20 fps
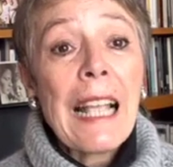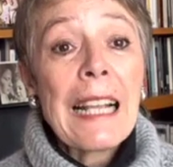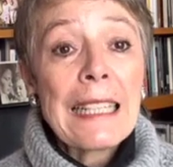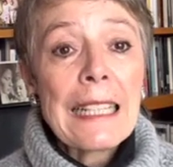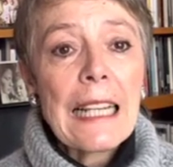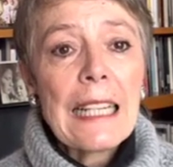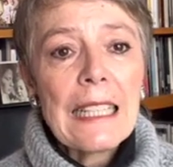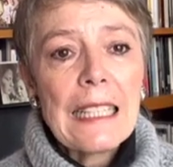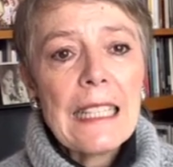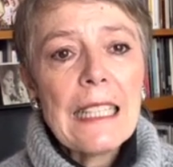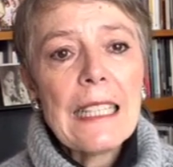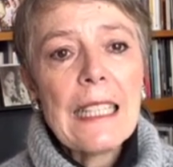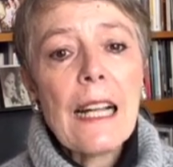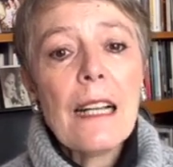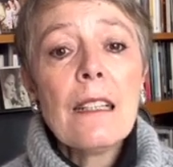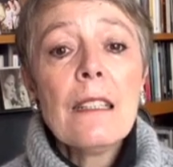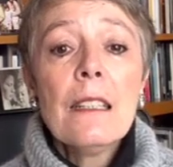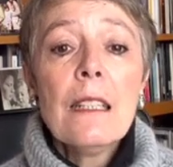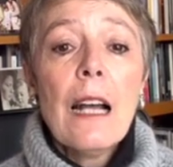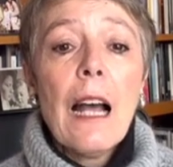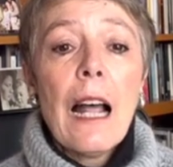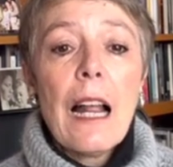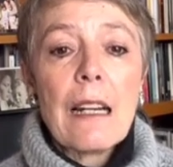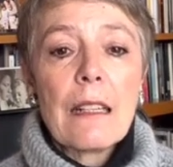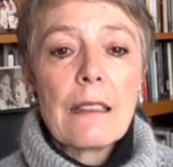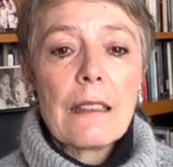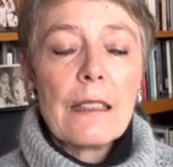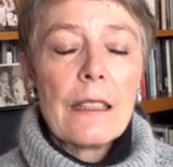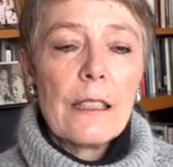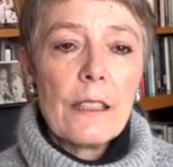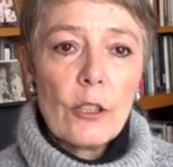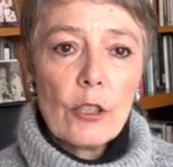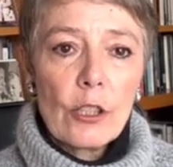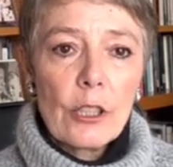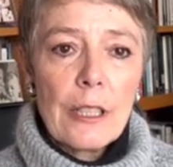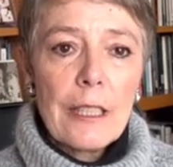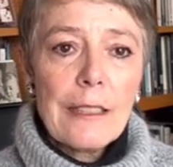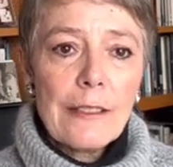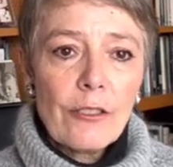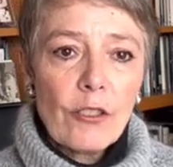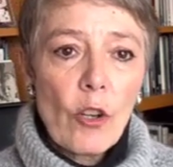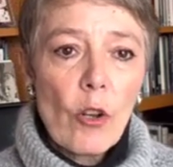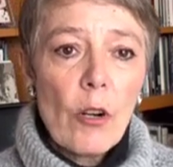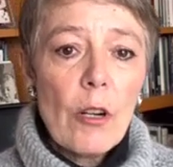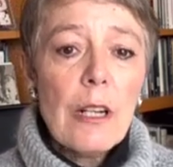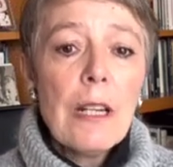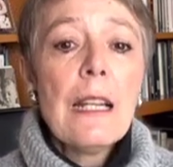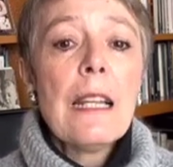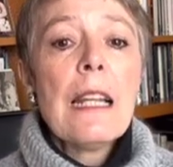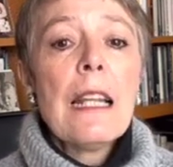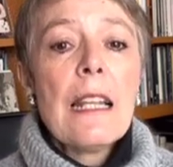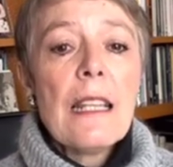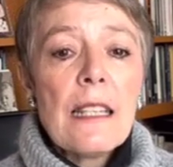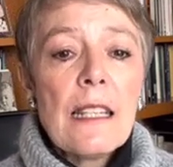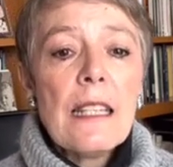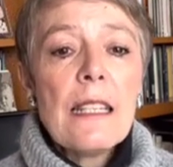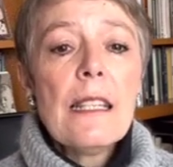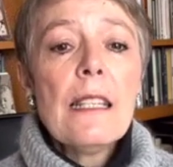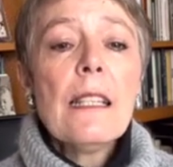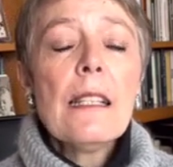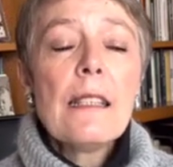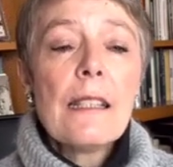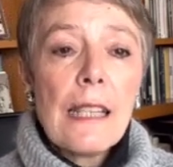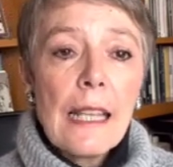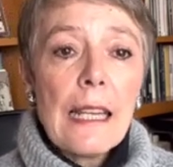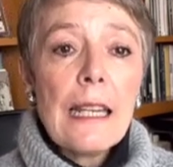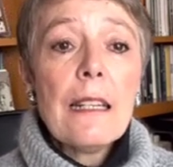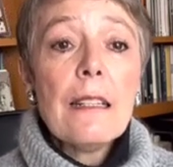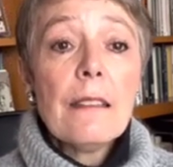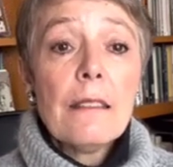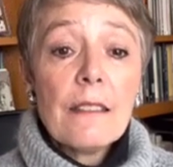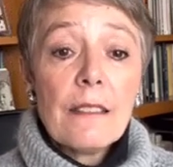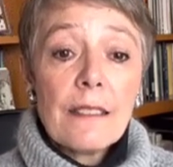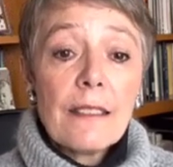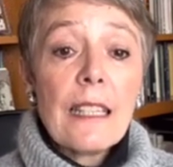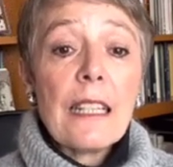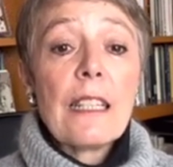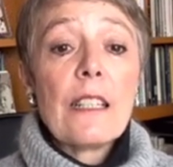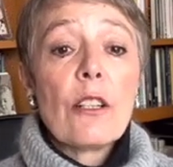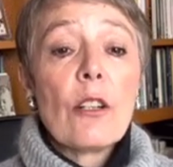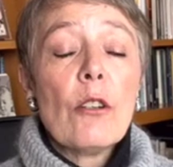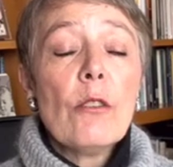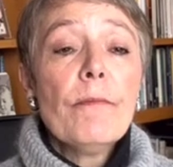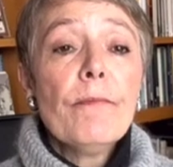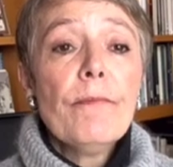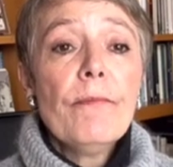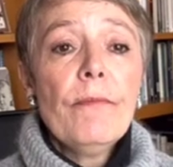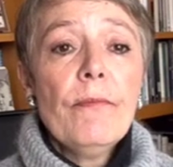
que gira alrededor del Sol y del ciclo,